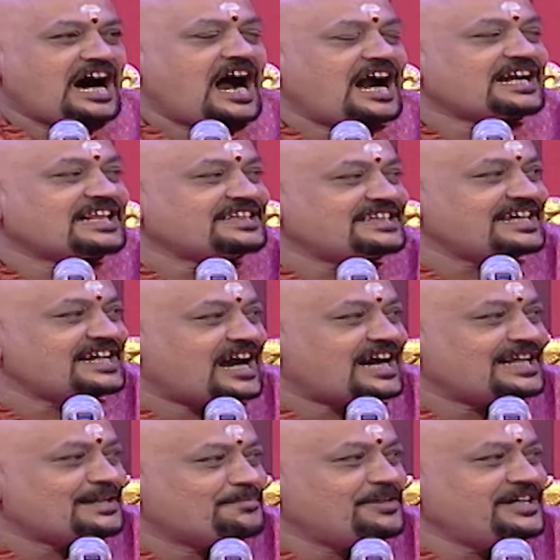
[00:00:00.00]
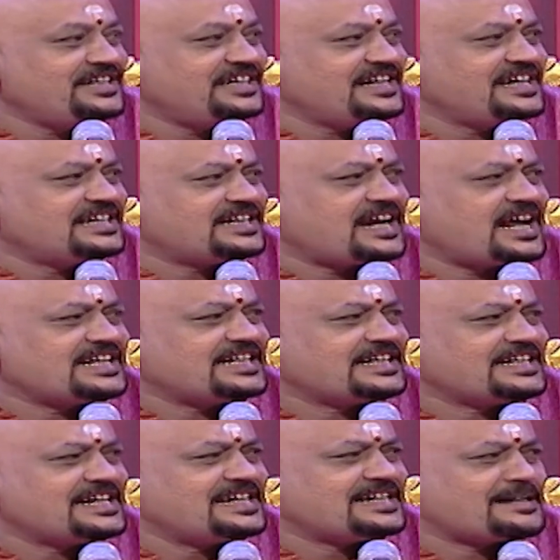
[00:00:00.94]
ஆனந்த யாழை மீட்டுகின்றாய்
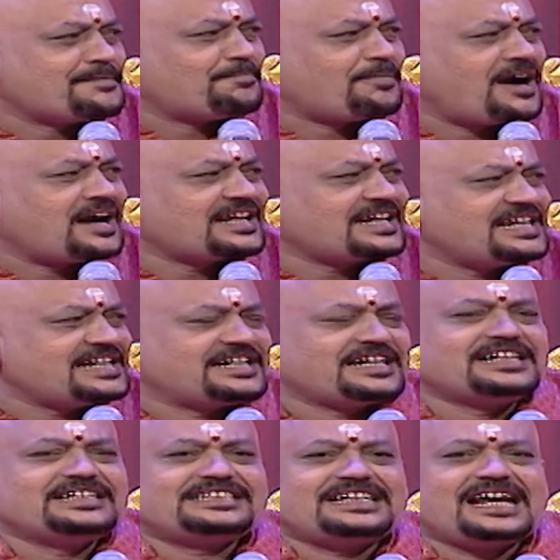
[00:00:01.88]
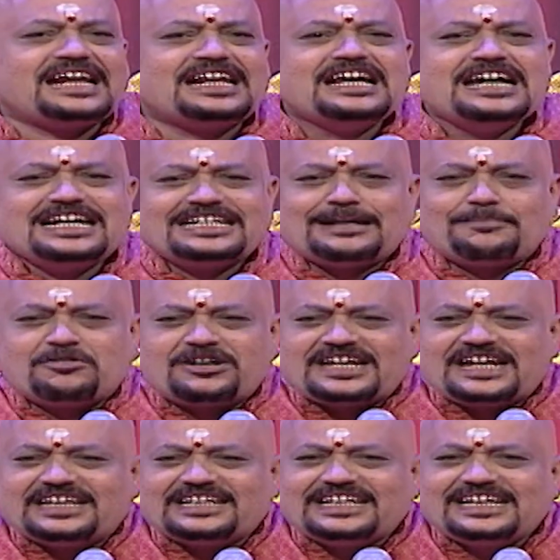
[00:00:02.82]
என்கின்ற பாடலை கேட்டால்
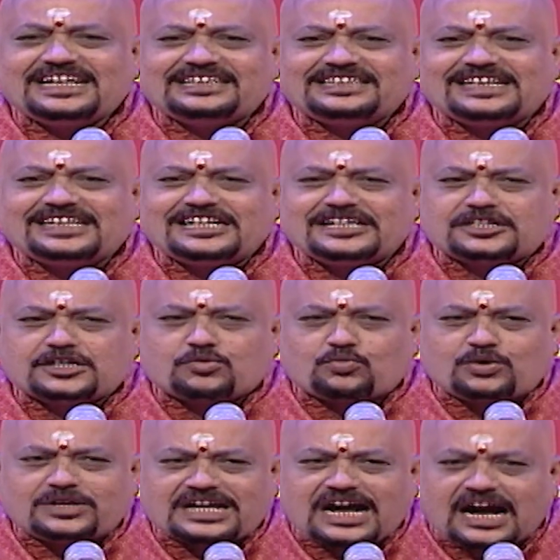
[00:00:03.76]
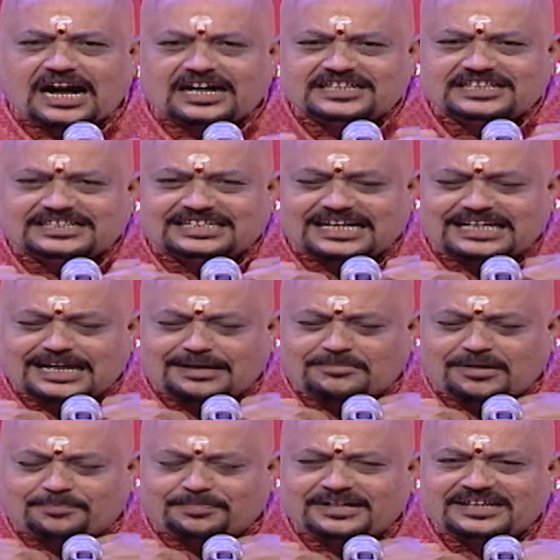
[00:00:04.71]
நம்முடைய இதயத்தில் இருக்கக்கூடிய
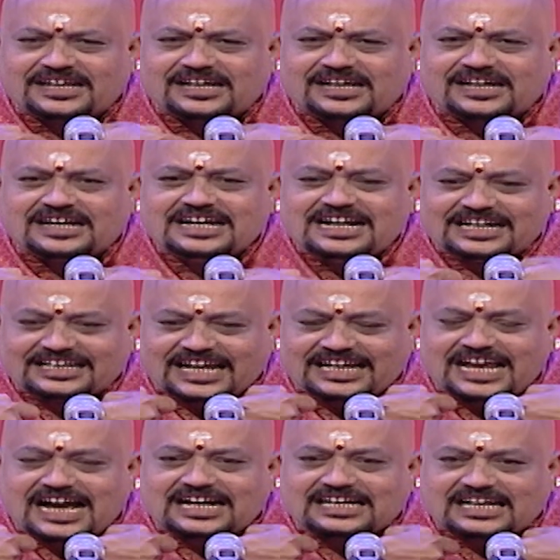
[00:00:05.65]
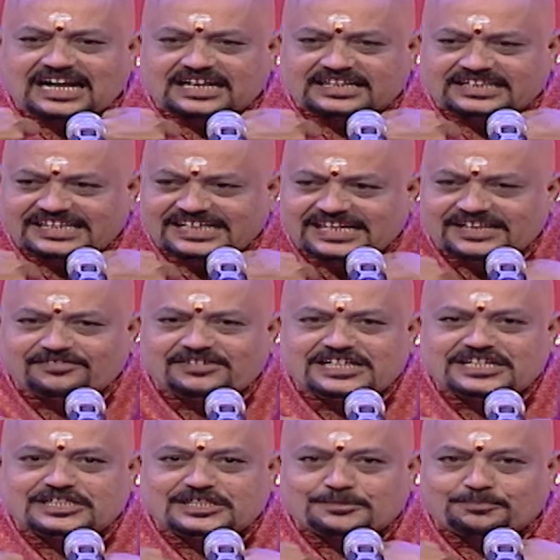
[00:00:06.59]
அழுக்கெல்லாம் அப்படியே நயாகரா
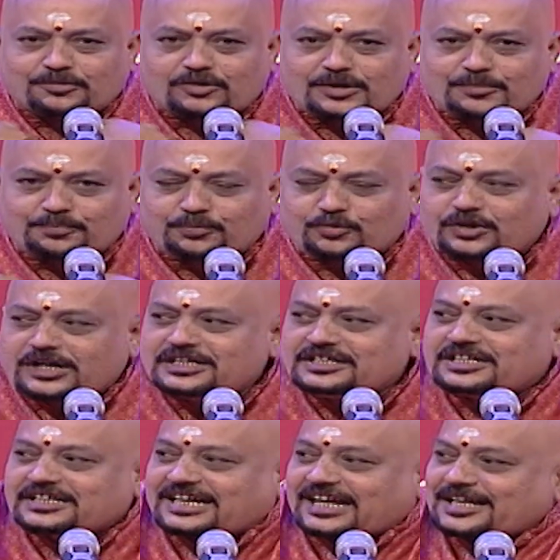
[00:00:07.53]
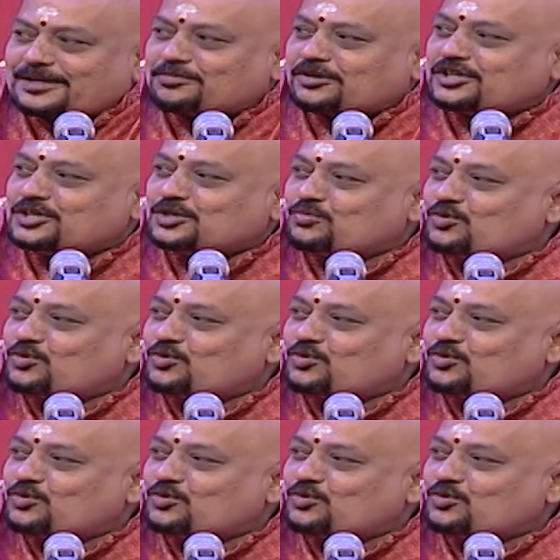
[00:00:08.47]
நீர்வீழ்ச்சி போல புரண்டு கரைபுரண்டு